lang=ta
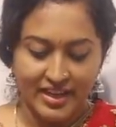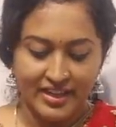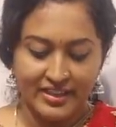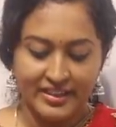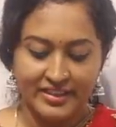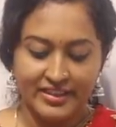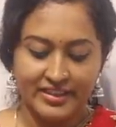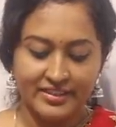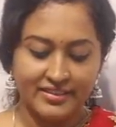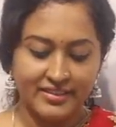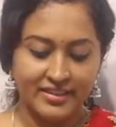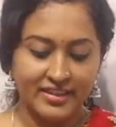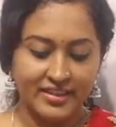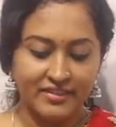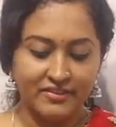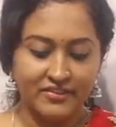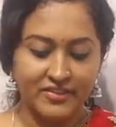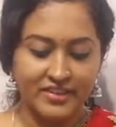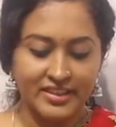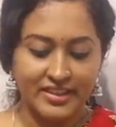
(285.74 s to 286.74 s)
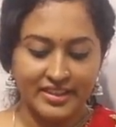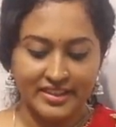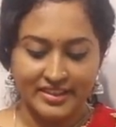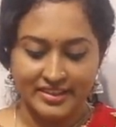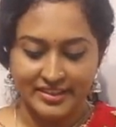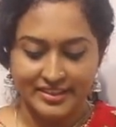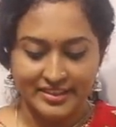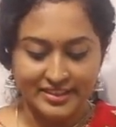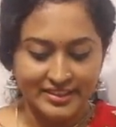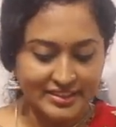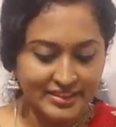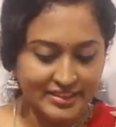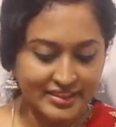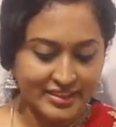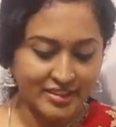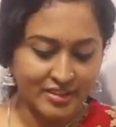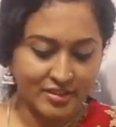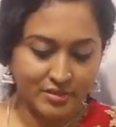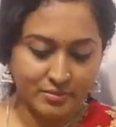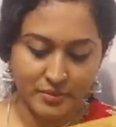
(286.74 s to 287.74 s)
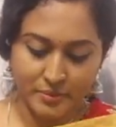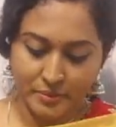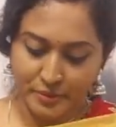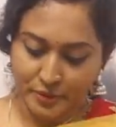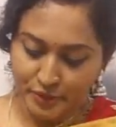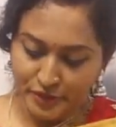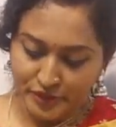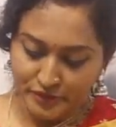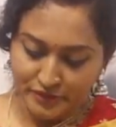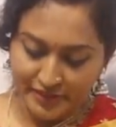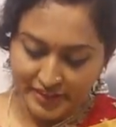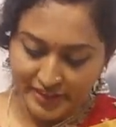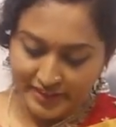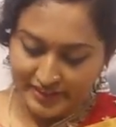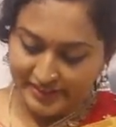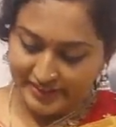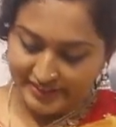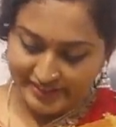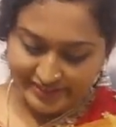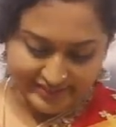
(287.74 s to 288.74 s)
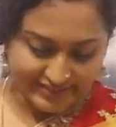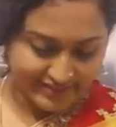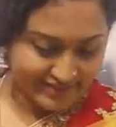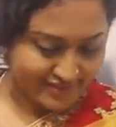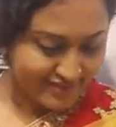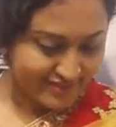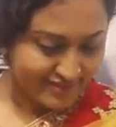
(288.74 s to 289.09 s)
அண்ட் இந்த த்ரெட் ஒர்க் ரொம்ப பியூட்டிஃபுல்லாக இருக்குது